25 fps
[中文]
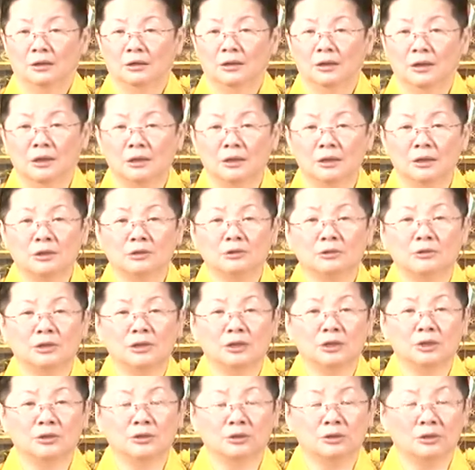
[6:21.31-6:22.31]
能够
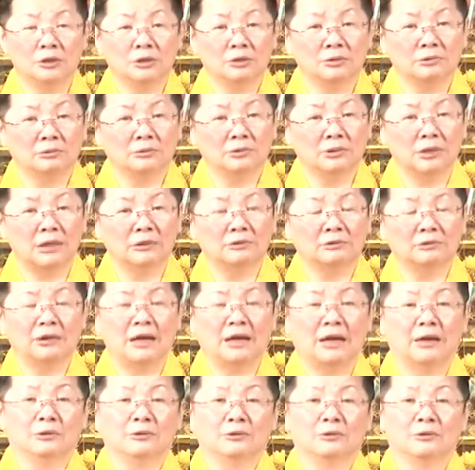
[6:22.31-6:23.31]
继续当
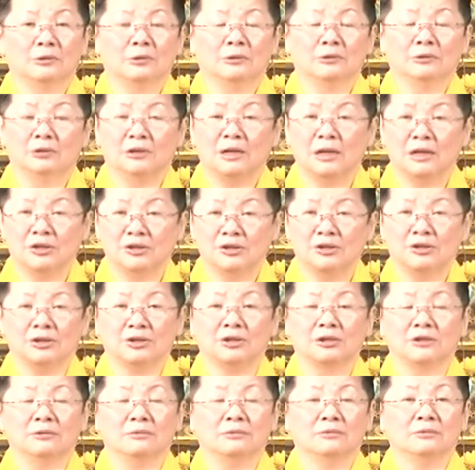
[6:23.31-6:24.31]
大国，但
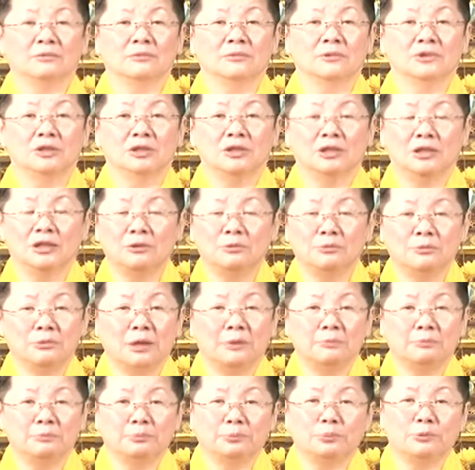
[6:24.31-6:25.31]
是千
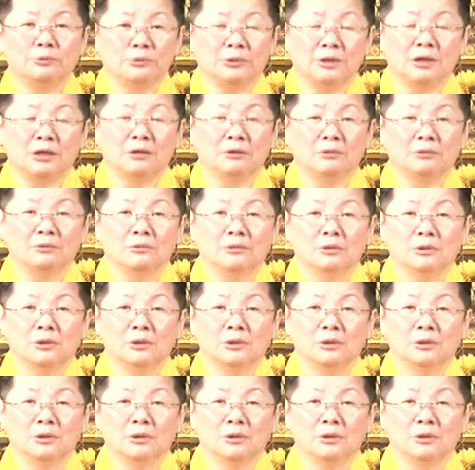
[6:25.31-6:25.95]
万不要